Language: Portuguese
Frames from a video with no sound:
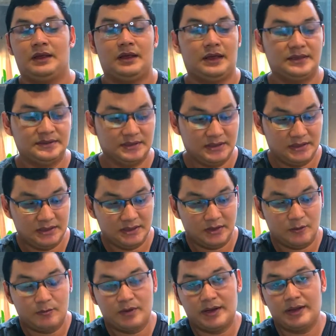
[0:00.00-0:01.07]
Essa aqui
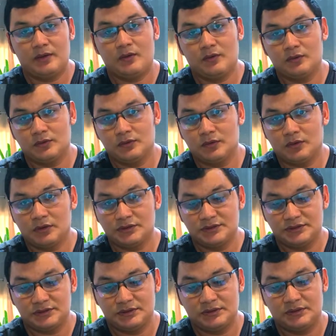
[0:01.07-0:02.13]
é uma Echo
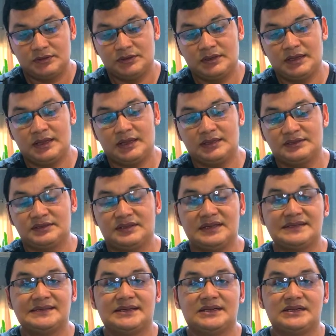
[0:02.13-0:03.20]
Dot que ela é de
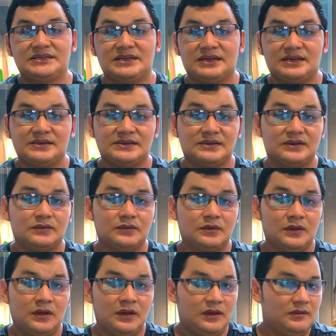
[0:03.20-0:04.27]
terceira geração.
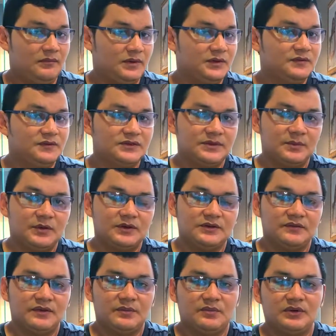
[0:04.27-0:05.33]
Mas você
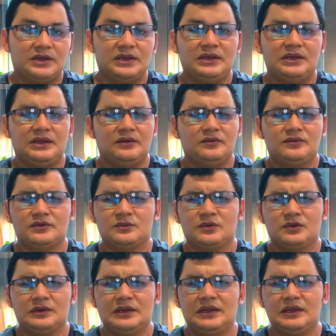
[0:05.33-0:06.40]
pode ver por aí, tem outros
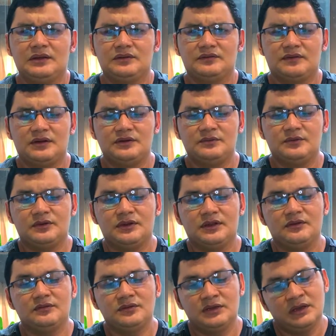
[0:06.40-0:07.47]
modelos, vários
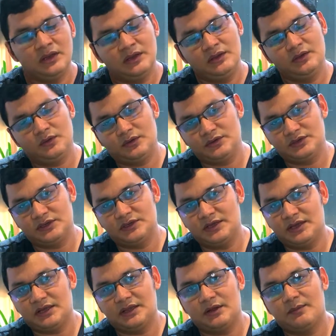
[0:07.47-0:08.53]
modelos. Tem outras que
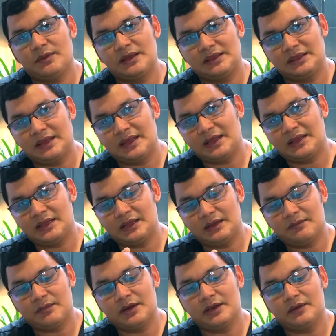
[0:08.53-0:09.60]
tem até uma tela, ela
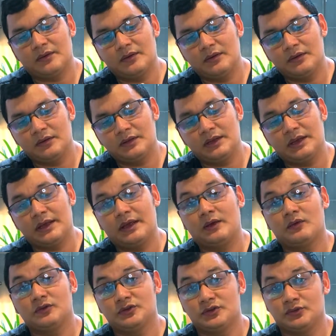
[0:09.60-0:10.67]
é maior que a
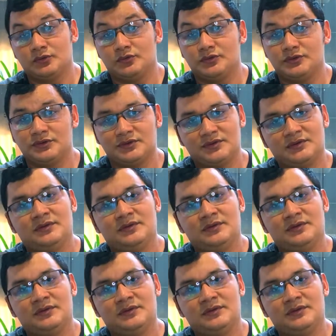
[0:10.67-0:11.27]
Echo Studio.